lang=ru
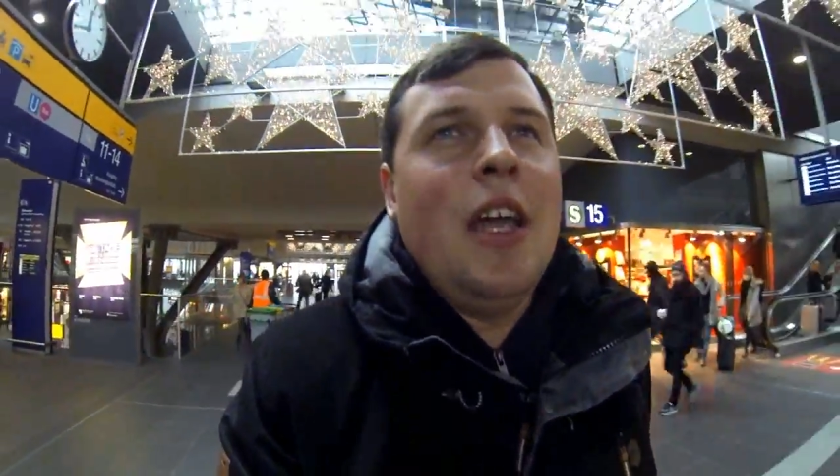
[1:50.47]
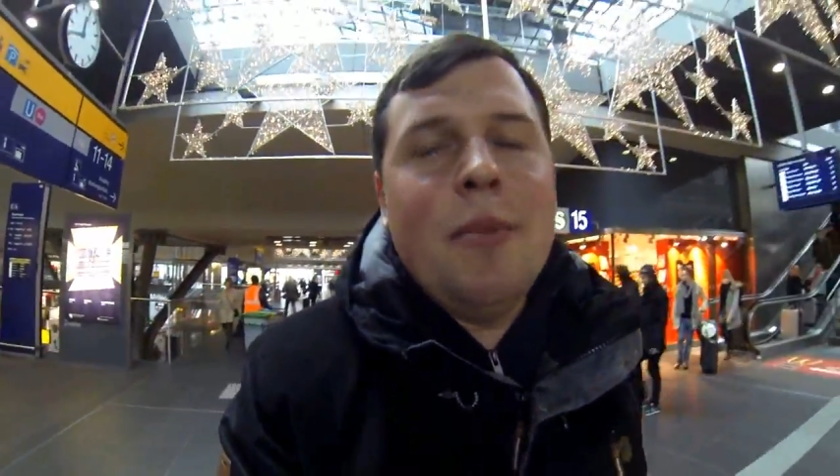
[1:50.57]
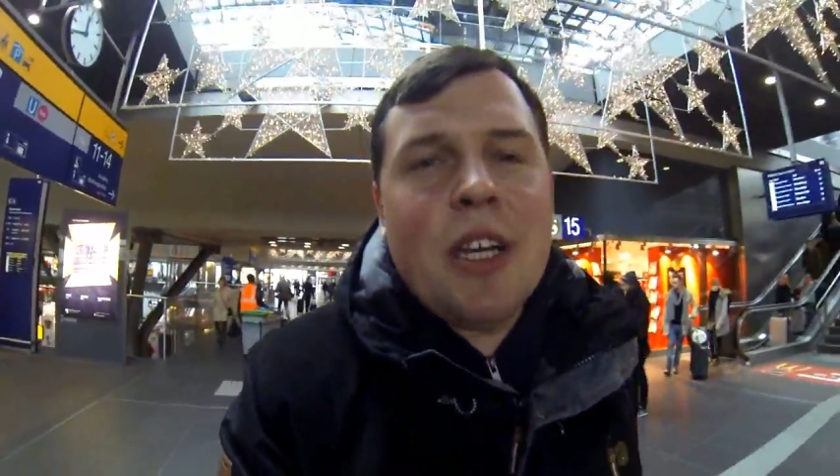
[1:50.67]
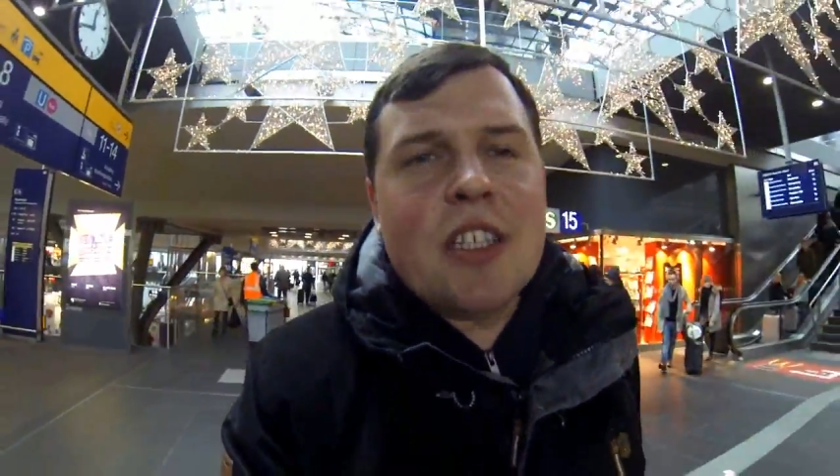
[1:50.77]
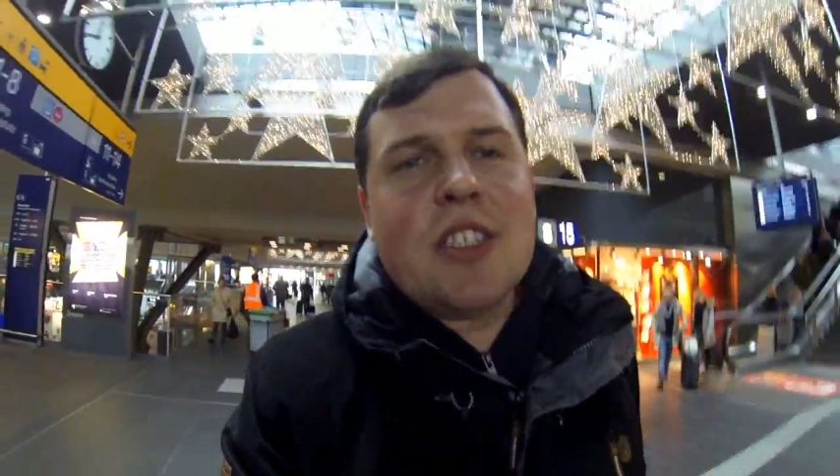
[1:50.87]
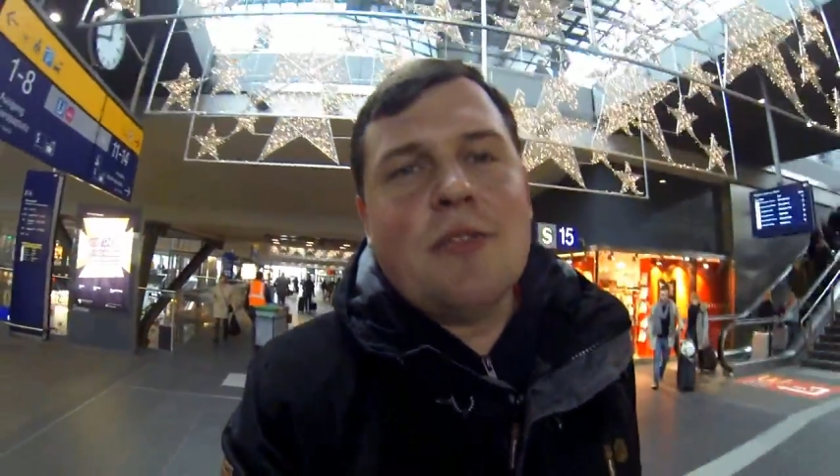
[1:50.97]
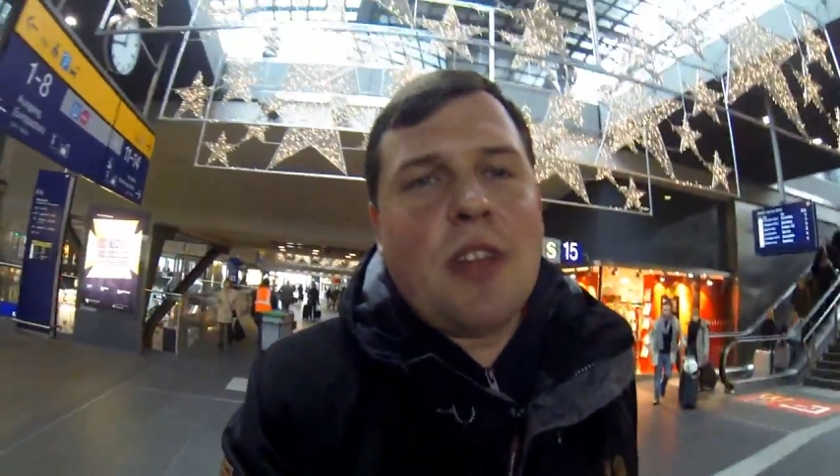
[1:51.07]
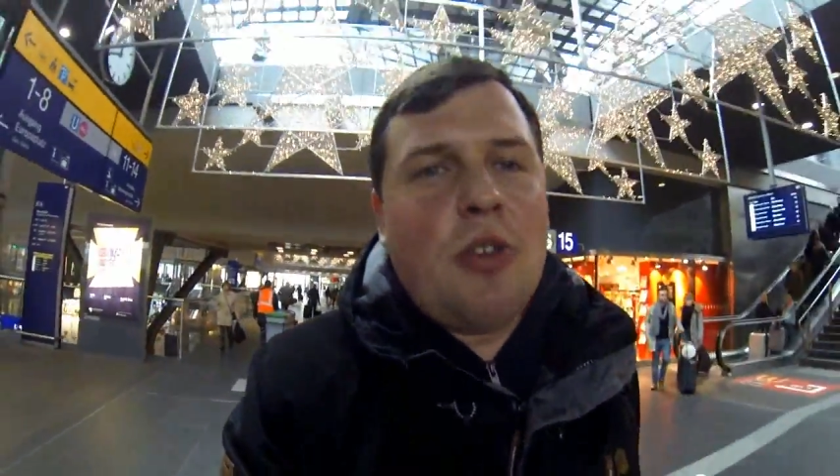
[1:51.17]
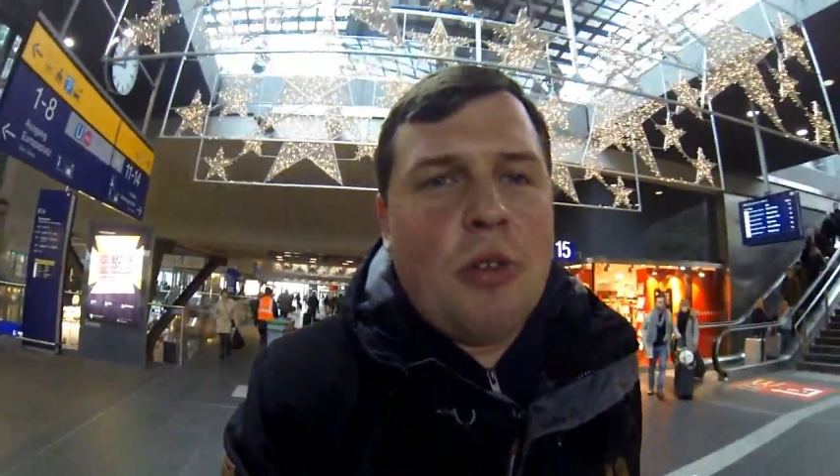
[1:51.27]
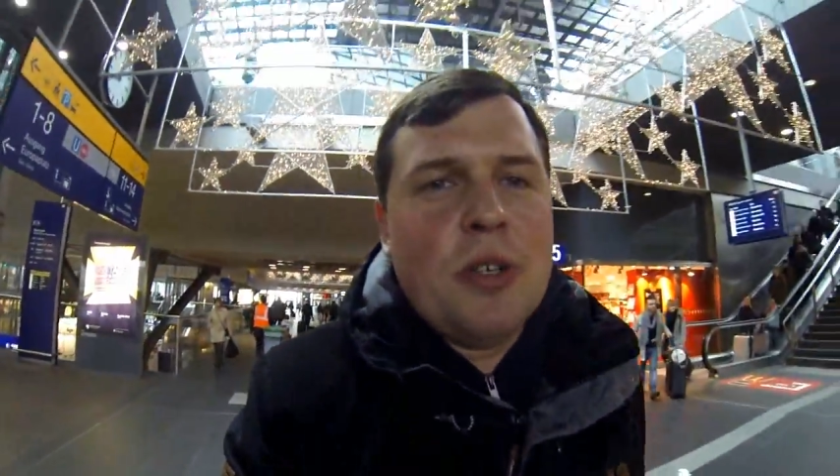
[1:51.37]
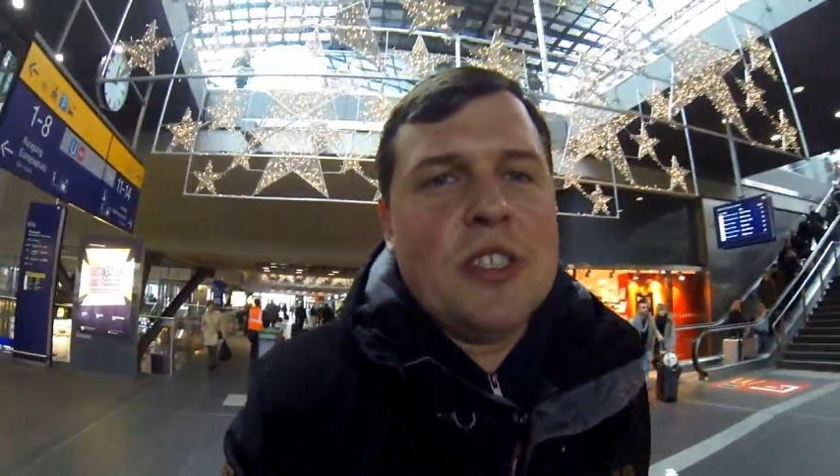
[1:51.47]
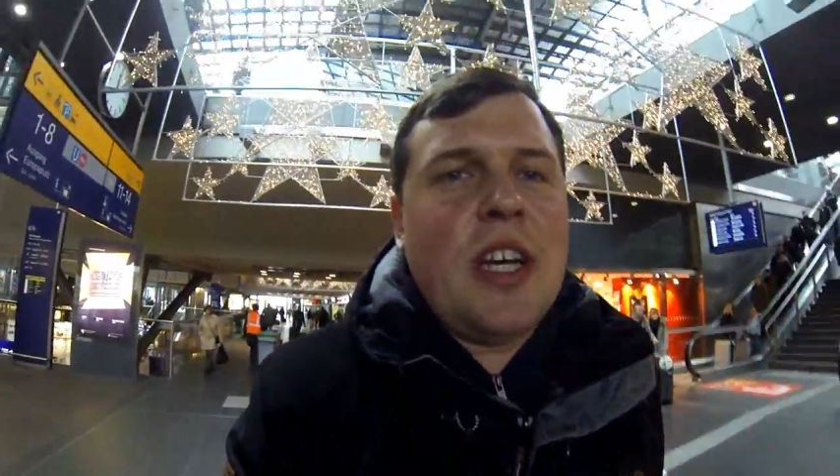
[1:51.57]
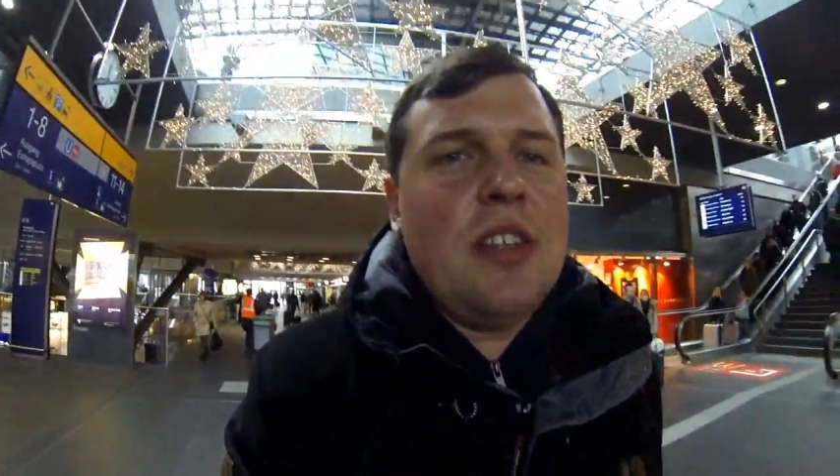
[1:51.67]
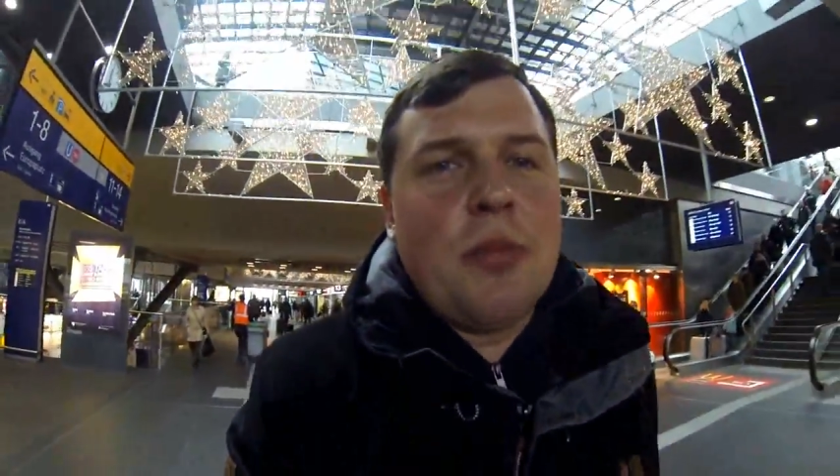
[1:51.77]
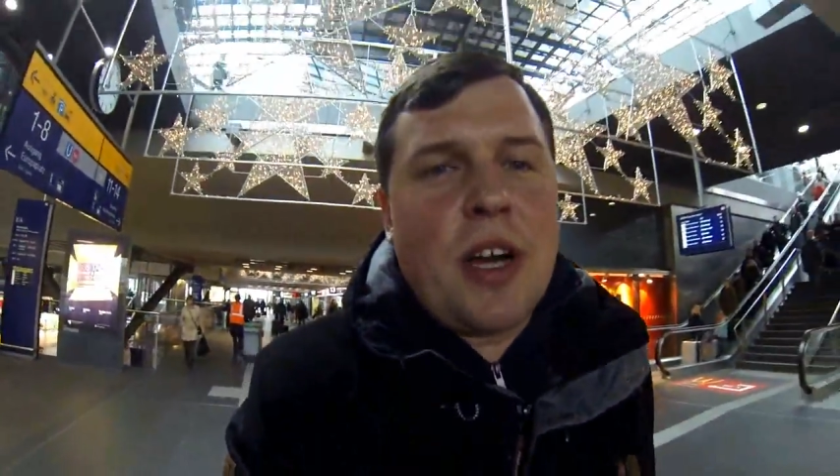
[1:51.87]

И мне кажется, вот такой был задум,